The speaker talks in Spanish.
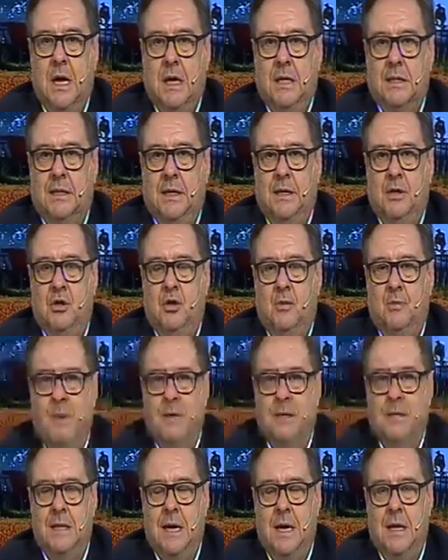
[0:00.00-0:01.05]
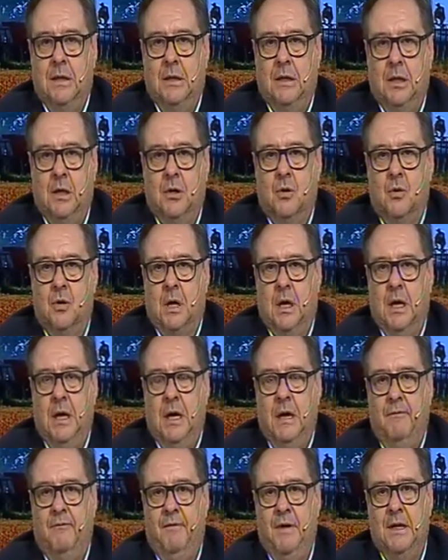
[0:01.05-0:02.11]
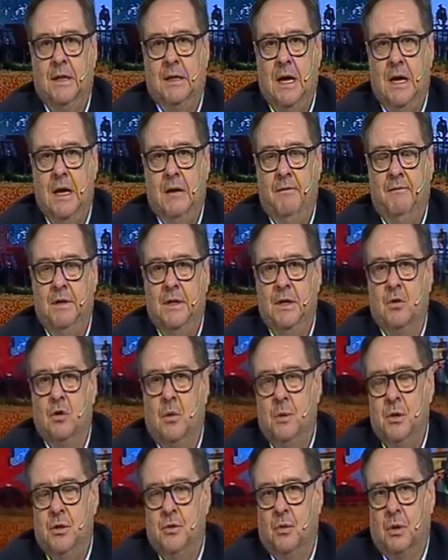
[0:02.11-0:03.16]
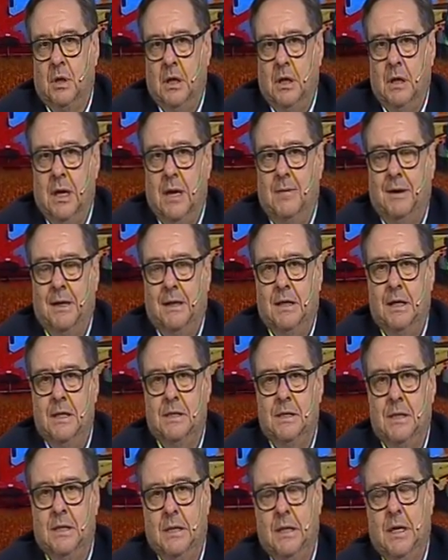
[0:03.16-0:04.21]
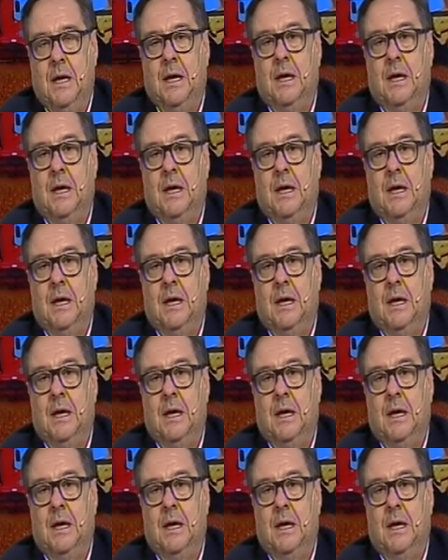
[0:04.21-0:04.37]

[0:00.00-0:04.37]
Sergio Massa dijo que el FETA, el fideicomiso que abastece,